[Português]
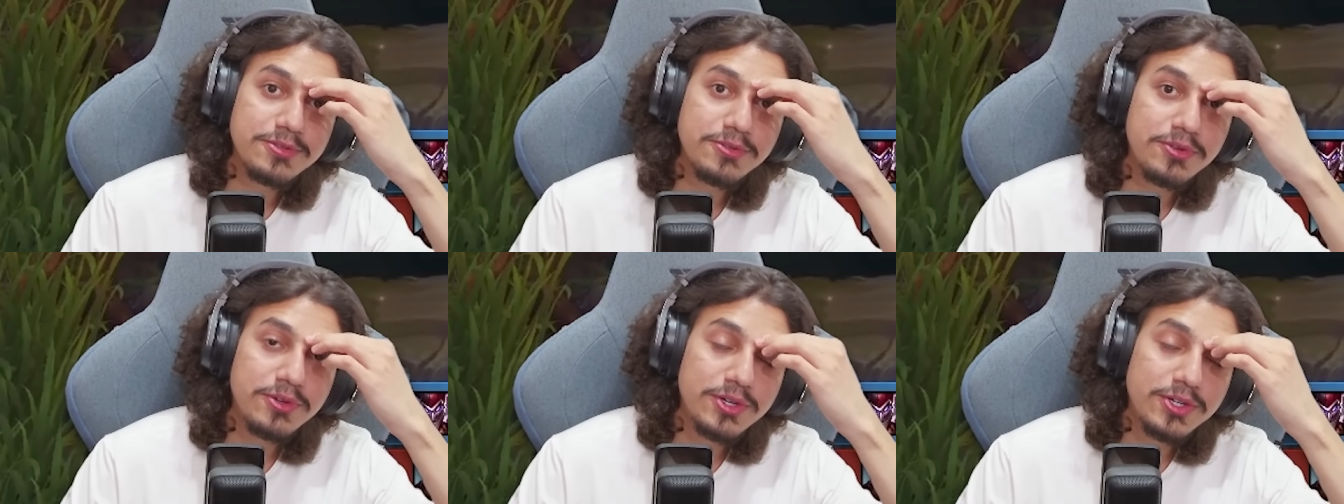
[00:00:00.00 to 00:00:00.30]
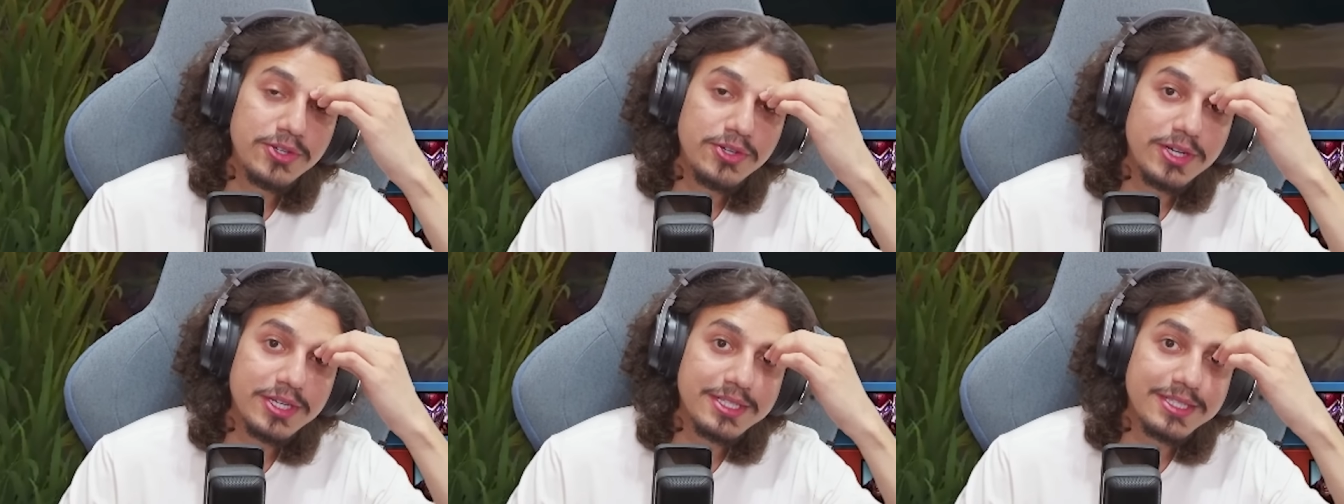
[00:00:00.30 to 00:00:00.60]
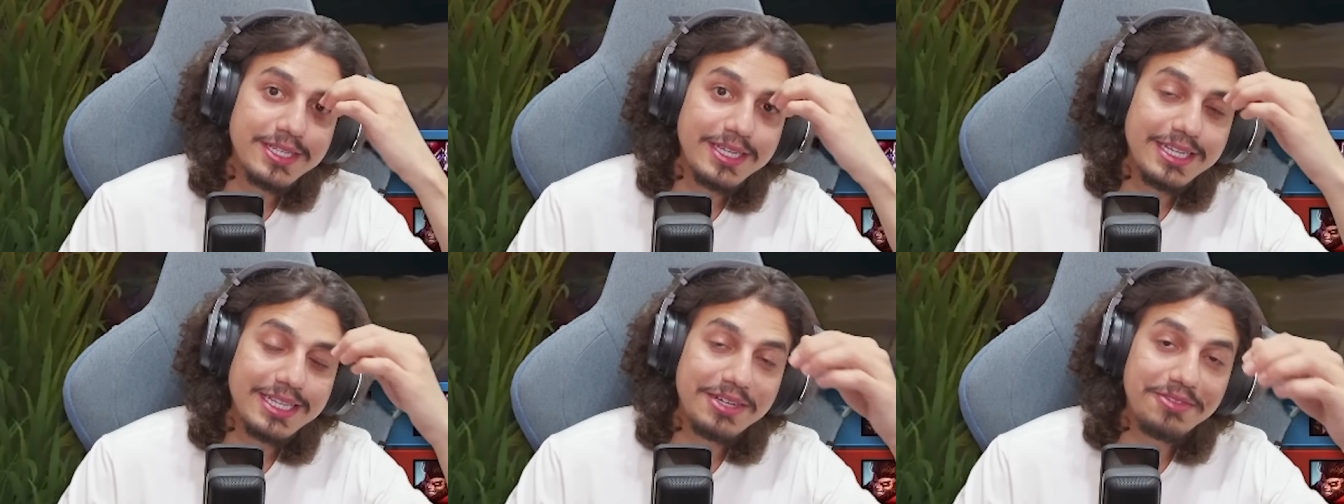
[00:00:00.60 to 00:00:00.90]
O
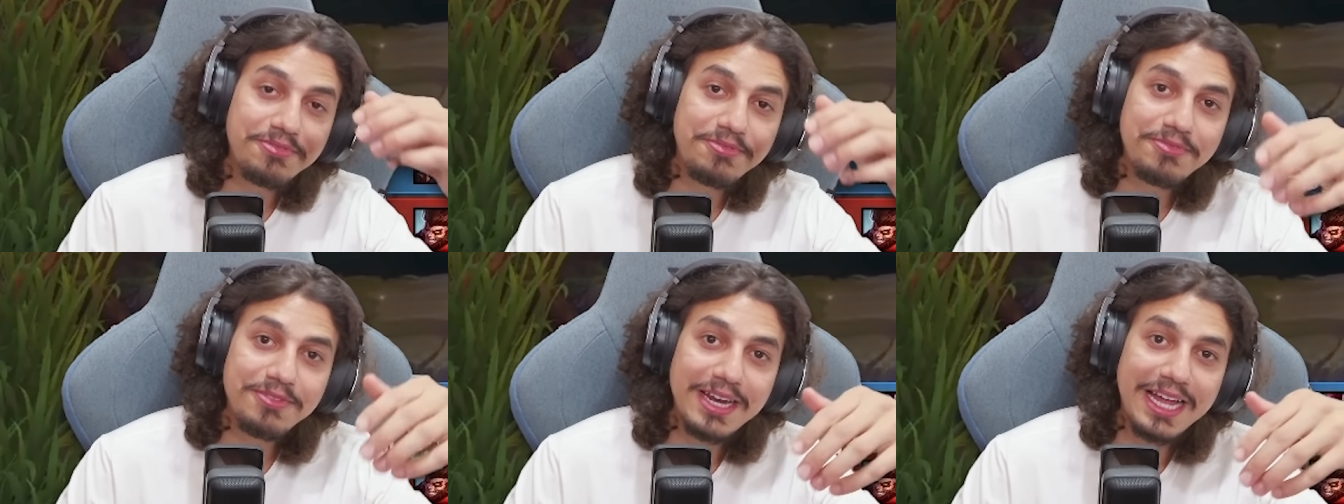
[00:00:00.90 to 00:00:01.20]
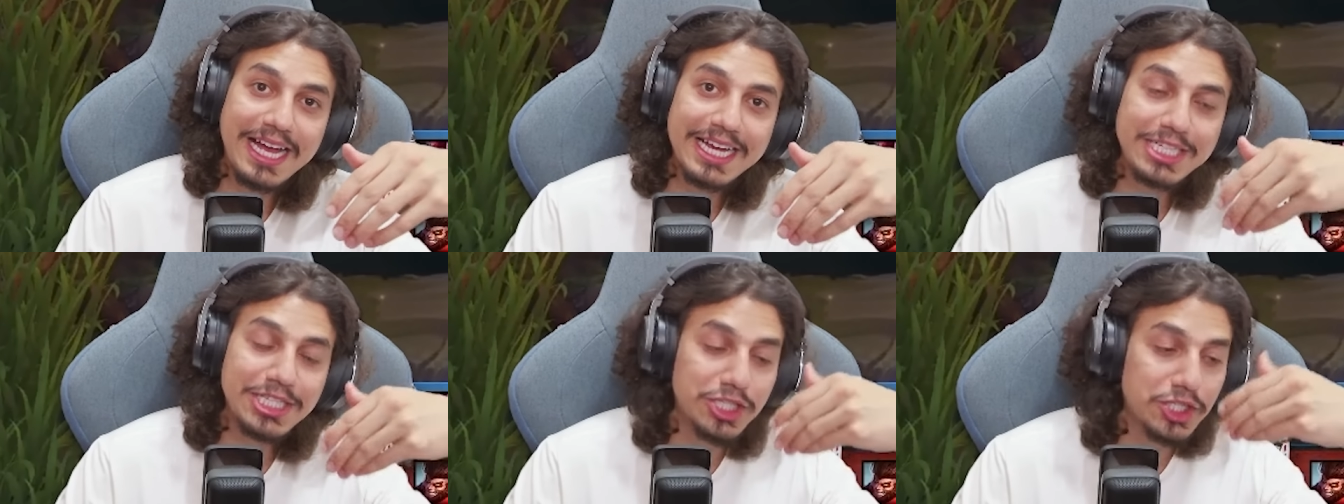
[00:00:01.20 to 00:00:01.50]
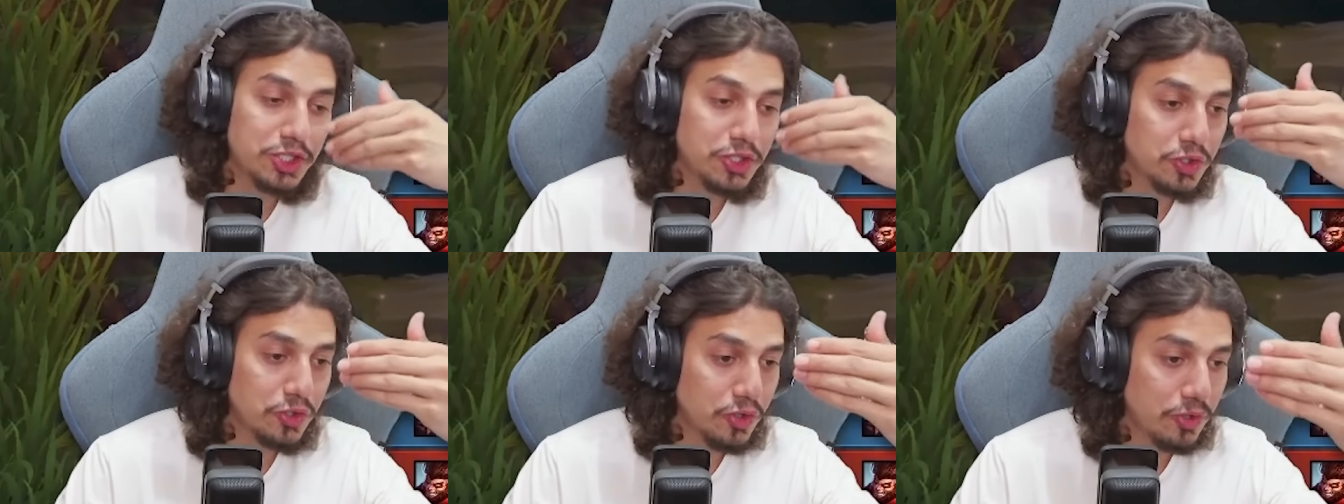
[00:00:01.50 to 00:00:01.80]
Gordox ainda
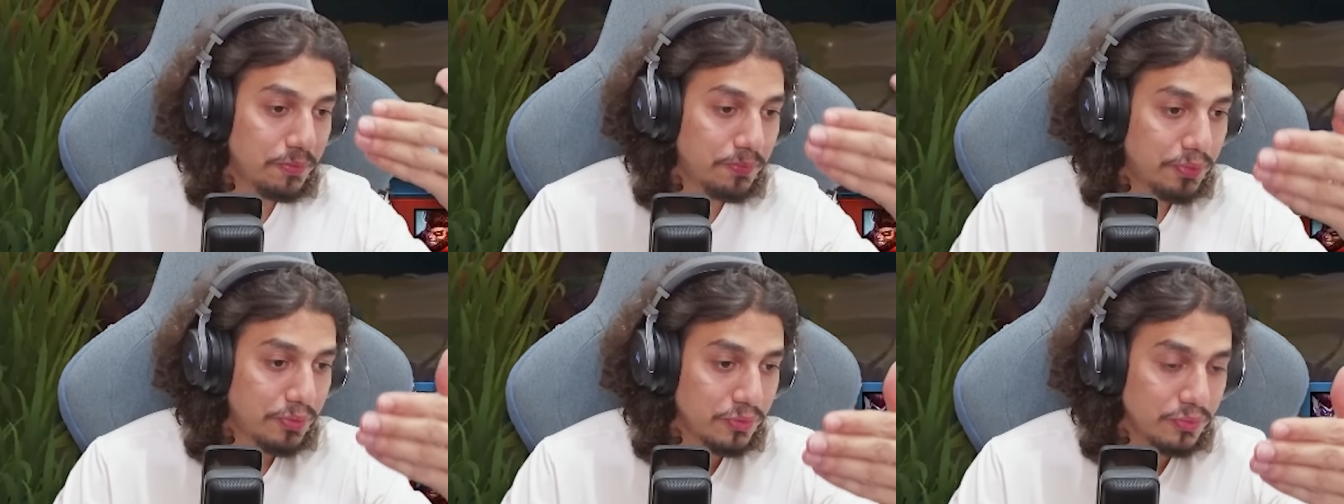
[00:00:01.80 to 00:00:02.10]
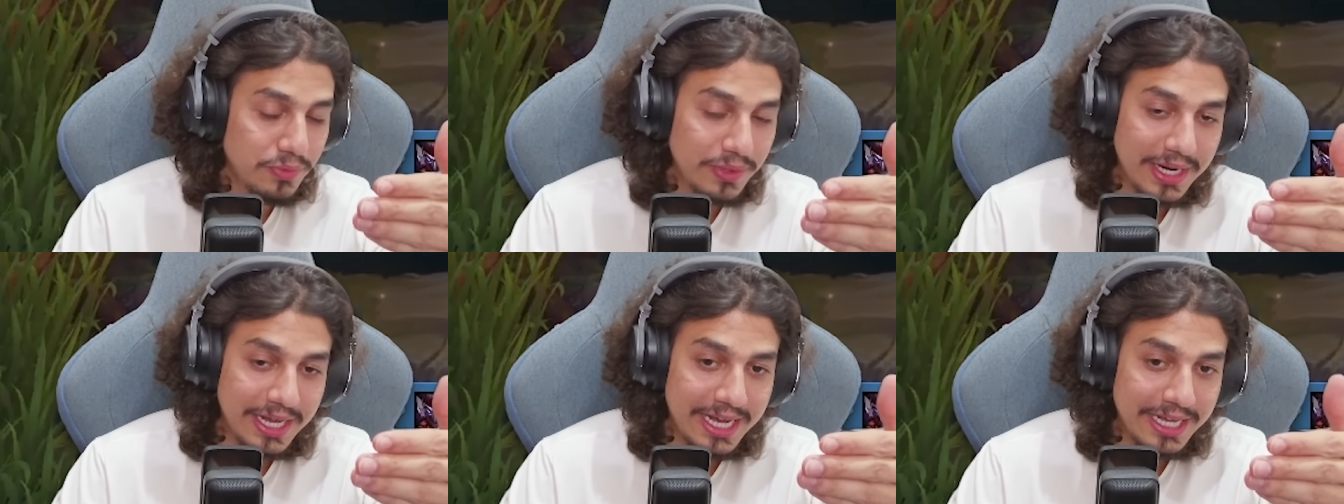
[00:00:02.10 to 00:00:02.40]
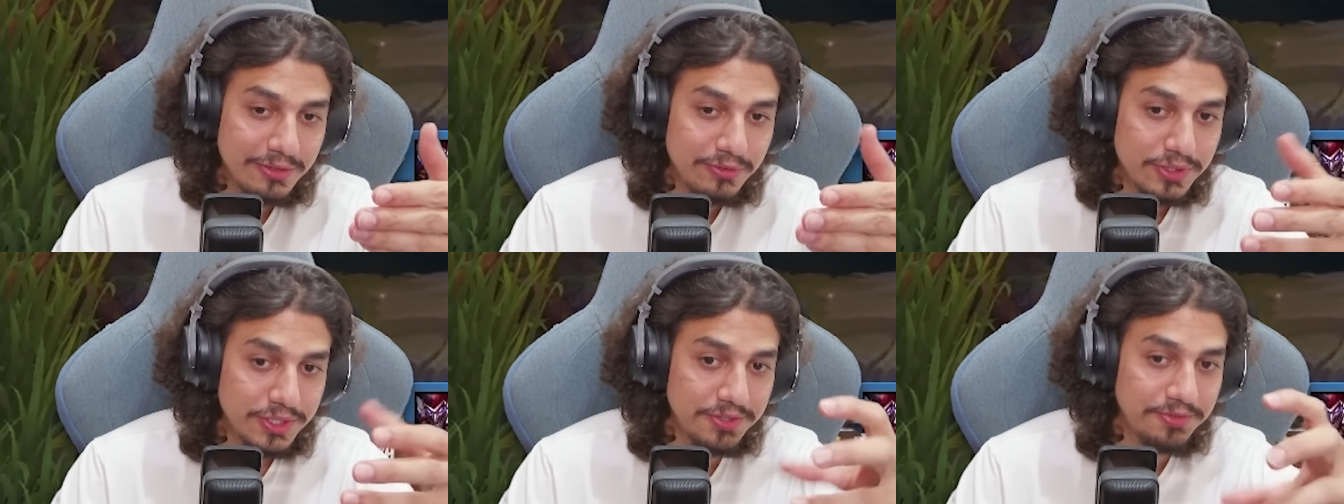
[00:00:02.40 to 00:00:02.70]
flashou pra um
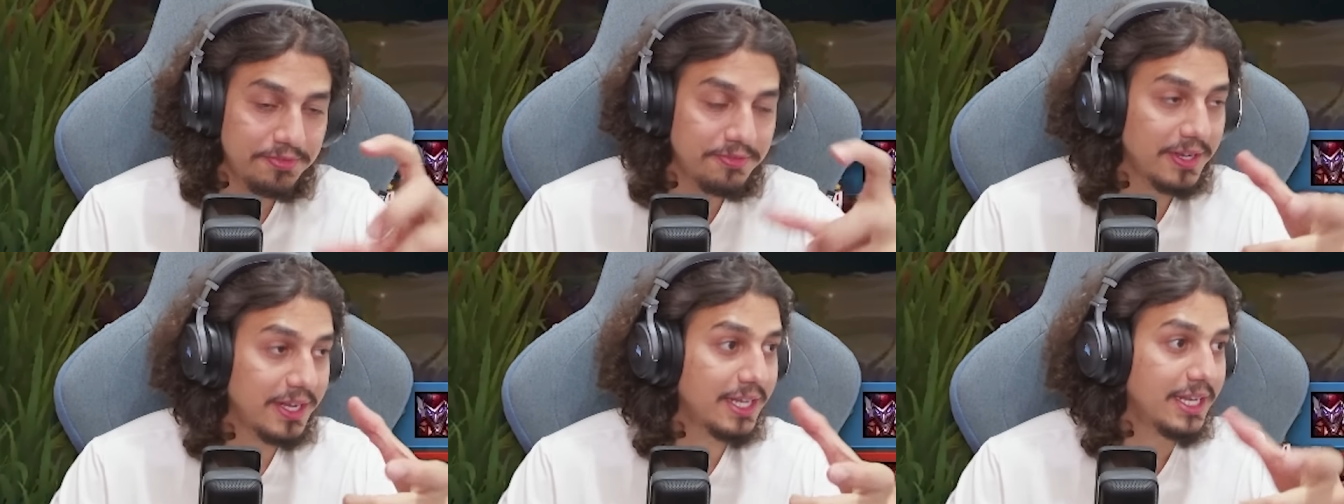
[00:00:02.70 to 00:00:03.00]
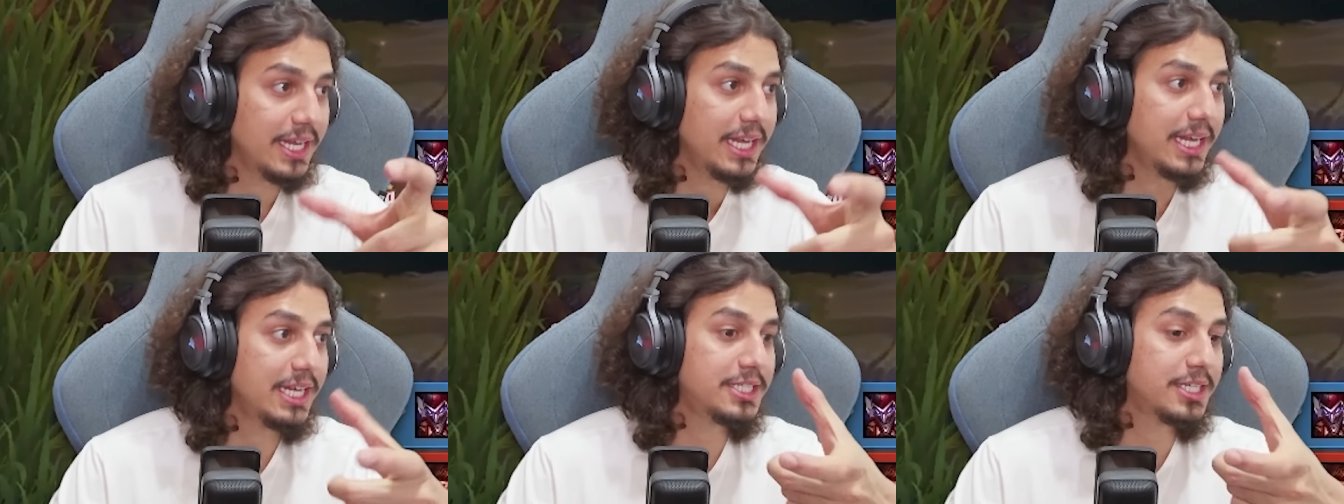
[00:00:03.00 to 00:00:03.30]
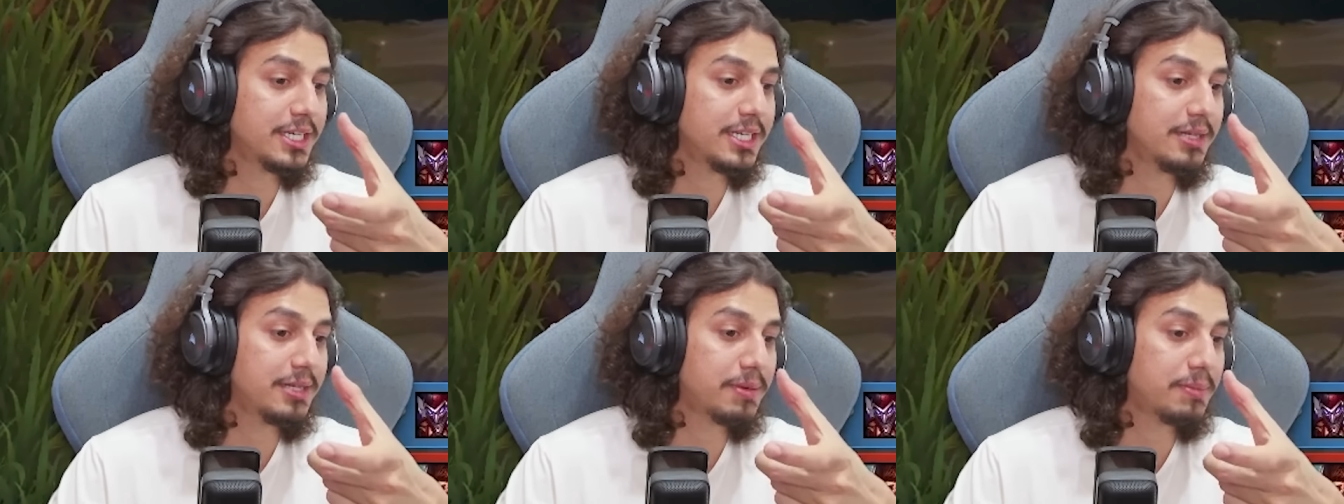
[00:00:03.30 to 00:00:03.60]
lado
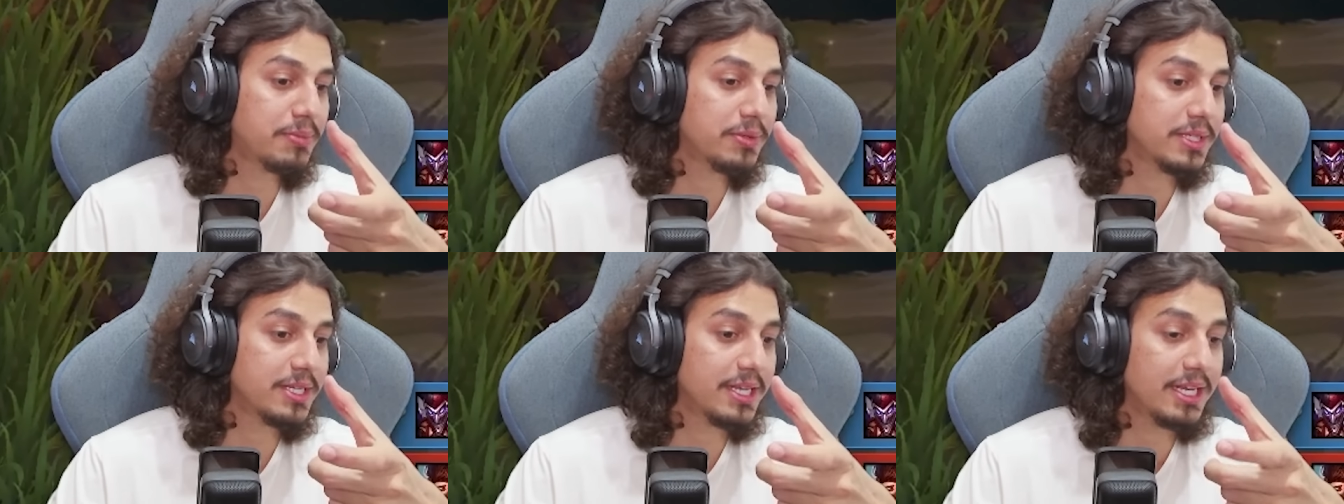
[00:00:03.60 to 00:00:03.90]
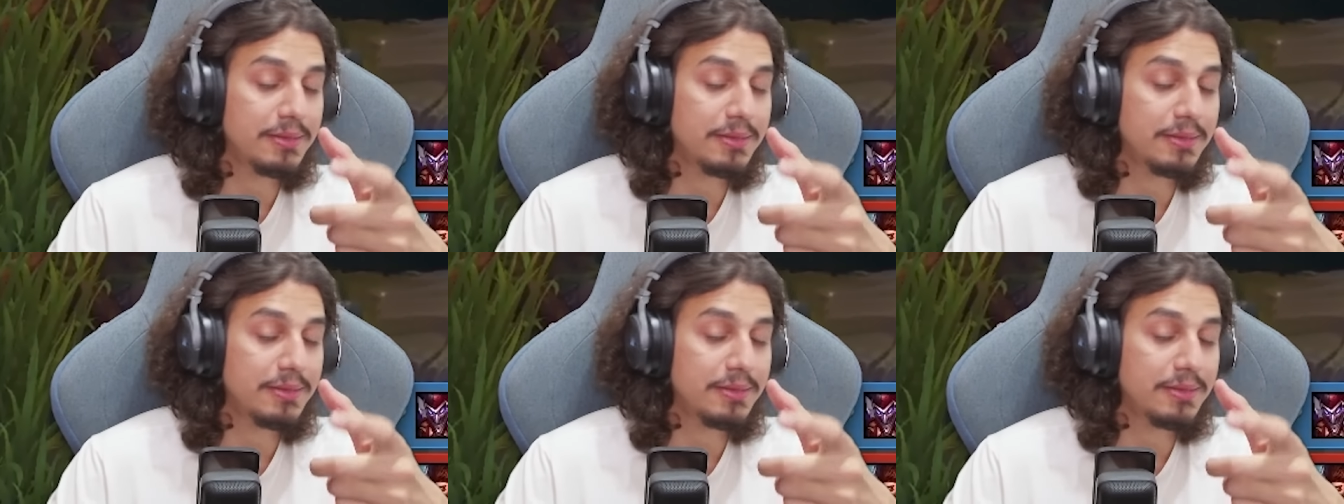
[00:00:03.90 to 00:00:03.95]
diferente ali pra poder...